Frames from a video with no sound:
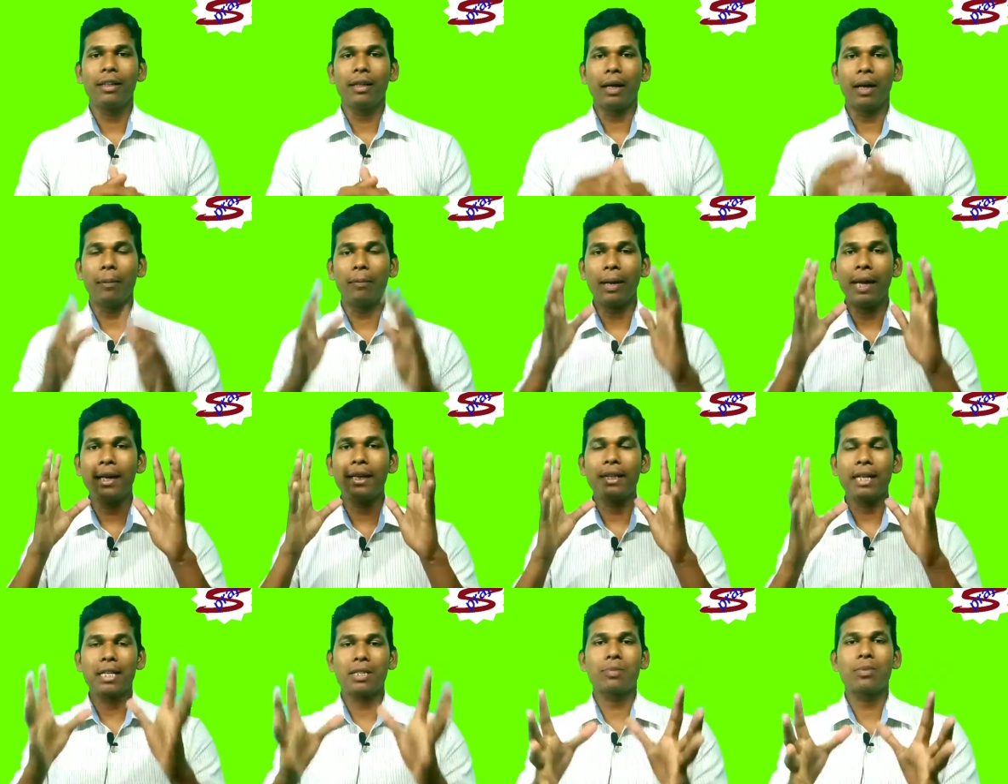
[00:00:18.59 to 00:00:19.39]
a
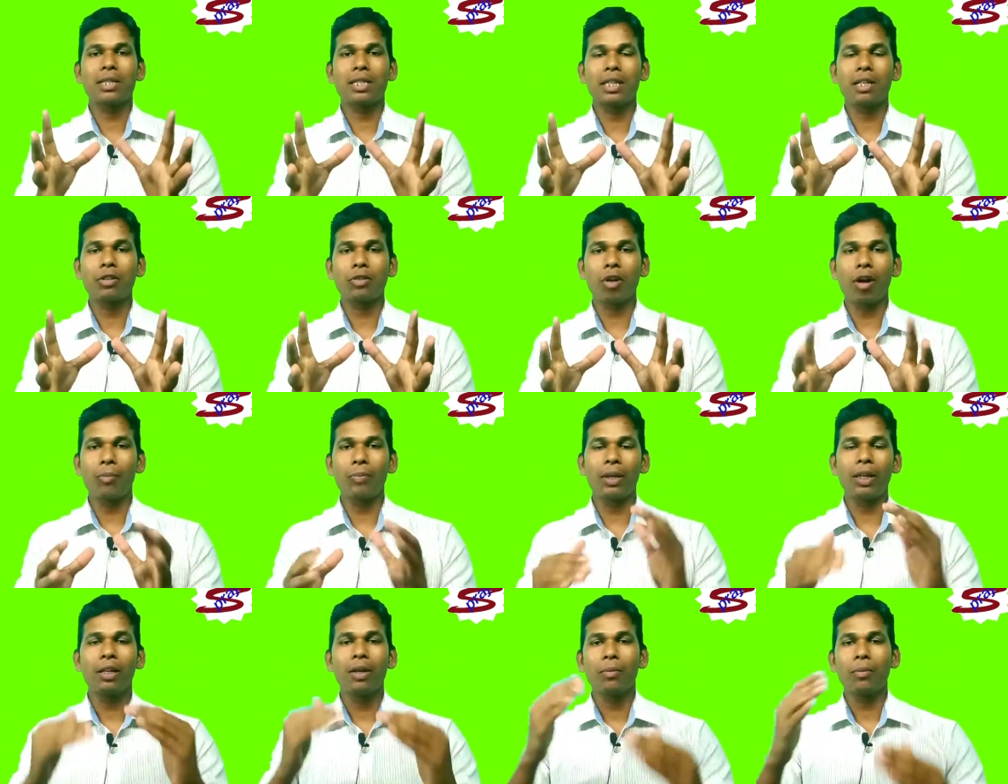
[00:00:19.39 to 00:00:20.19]
very special
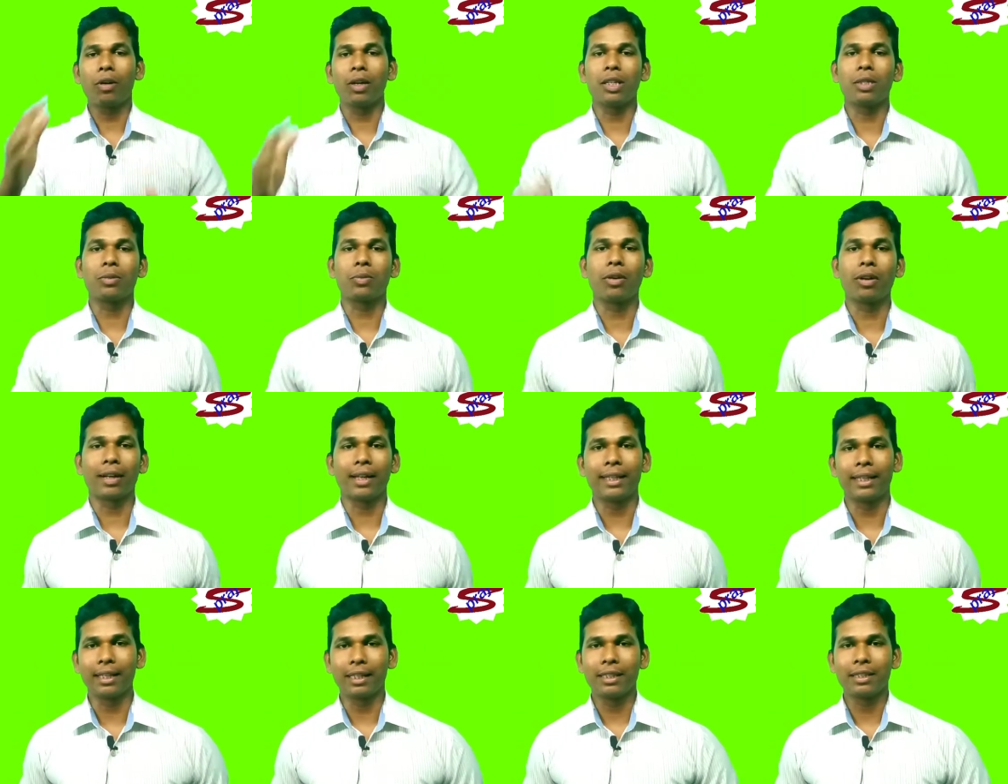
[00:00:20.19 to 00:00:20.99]
topic for
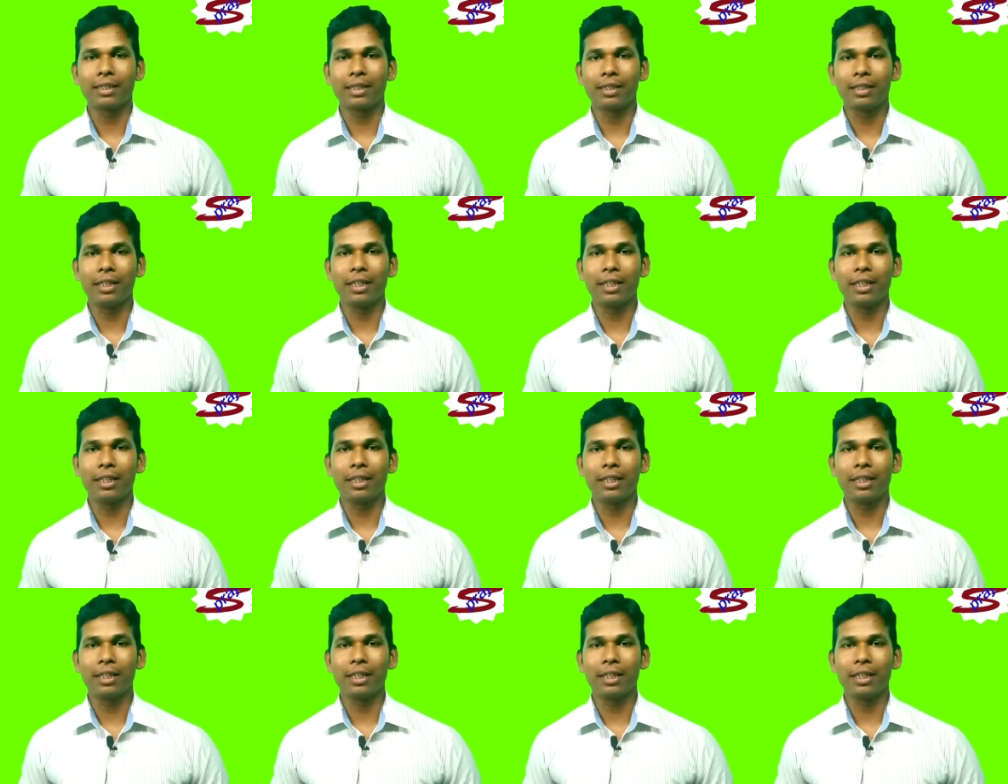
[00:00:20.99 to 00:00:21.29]
spoken English.